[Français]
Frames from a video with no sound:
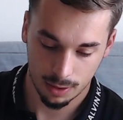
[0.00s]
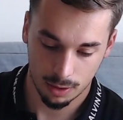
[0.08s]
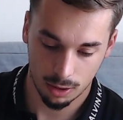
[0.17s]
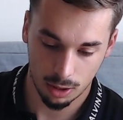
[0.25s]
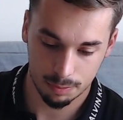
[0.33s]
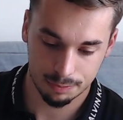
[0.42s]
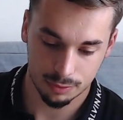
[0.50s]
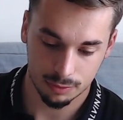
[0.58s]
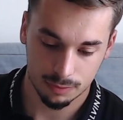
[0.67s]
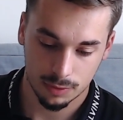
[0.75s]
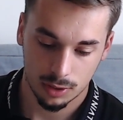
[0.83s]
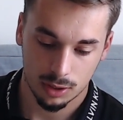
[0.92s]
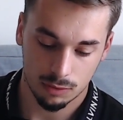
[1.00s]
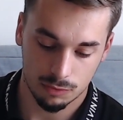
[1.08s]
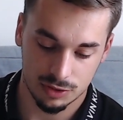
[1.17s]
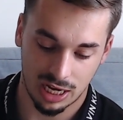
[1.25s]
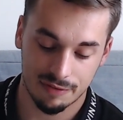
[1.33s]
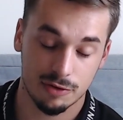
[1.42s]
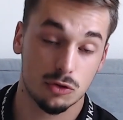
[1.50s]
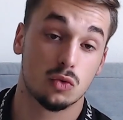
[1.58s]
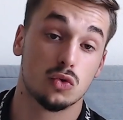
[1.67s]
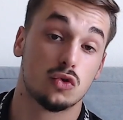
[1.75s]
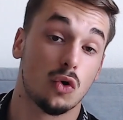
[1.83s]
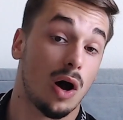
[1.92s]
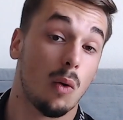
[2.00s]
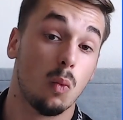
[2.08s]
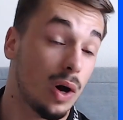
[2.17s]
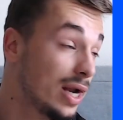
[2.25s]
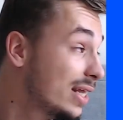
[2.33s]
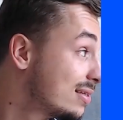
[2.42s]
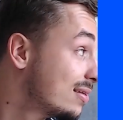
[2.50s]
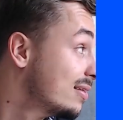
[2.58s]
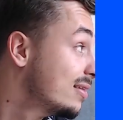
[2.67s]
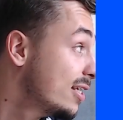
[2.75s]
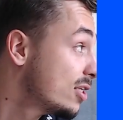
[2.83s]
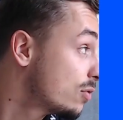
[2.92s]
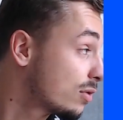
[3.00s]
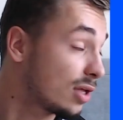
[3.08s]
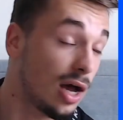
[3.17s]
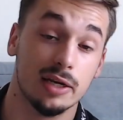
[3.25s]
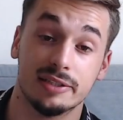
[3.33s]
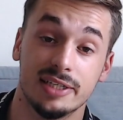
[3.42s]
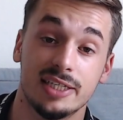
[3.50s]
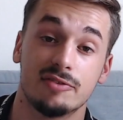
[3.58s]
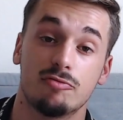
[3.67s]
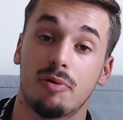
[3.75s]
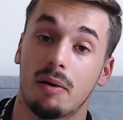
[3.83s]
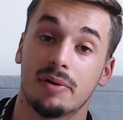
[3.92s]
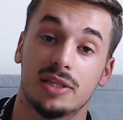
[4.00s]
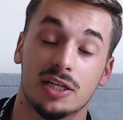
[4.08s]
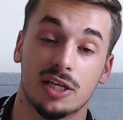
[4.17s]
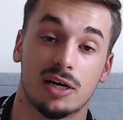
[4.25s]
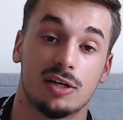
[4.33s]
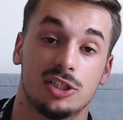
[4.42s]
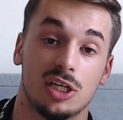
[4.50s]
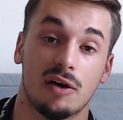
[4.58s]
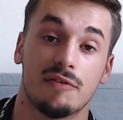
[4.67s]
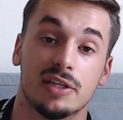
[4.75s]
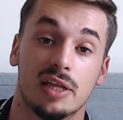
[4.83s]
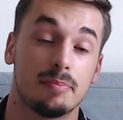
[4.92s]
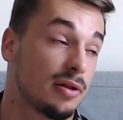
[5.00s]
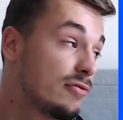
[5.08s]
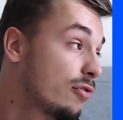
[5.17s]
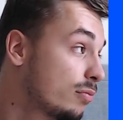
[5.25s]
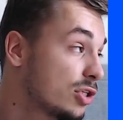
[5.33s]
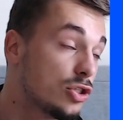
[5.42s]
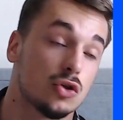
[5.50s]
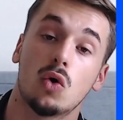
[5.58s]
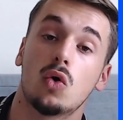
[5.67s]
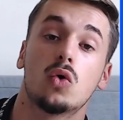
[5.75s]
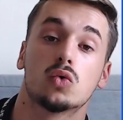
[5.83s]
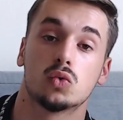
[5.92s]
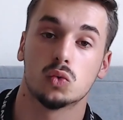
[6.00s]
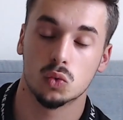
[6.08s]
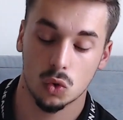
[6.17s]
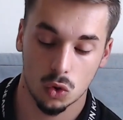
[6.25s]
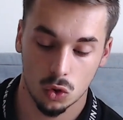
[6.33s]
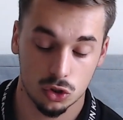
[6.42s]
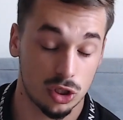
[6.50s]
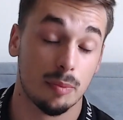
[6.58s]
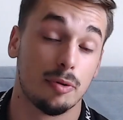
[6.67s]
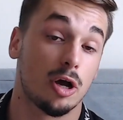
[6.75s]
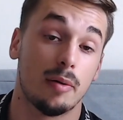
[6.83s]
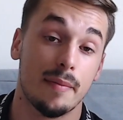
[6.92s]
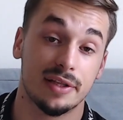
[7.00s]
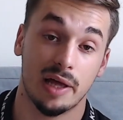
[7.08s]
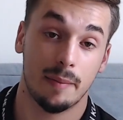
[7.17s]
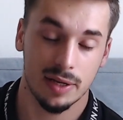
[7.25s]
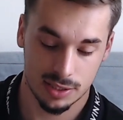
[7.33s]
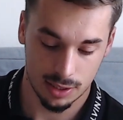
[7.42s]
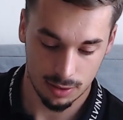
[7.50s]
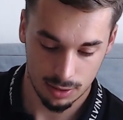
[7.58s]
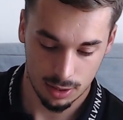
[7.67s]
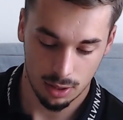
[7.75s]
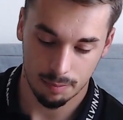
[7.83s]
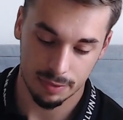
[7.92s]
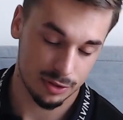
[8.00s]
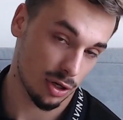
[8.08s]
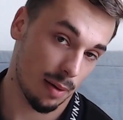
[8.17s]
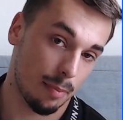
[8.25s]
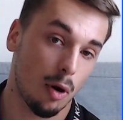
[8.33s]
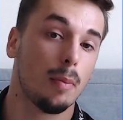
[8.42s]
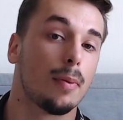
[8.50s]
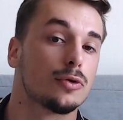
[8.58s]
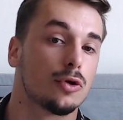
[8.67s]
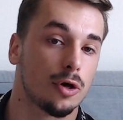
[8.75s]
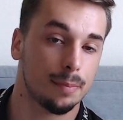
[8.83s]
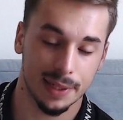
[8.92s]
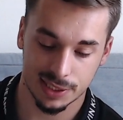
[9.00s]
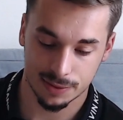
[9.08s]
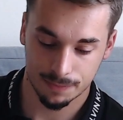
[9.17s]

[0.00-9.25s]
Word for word: Hop, vous arrivez du coup sur un wallet décentralisé qui vous permet d'interagir avec des plateformes d'échange ou c'est un peu comme un MetaMask, hein, mais c'est la propre de Coinbase.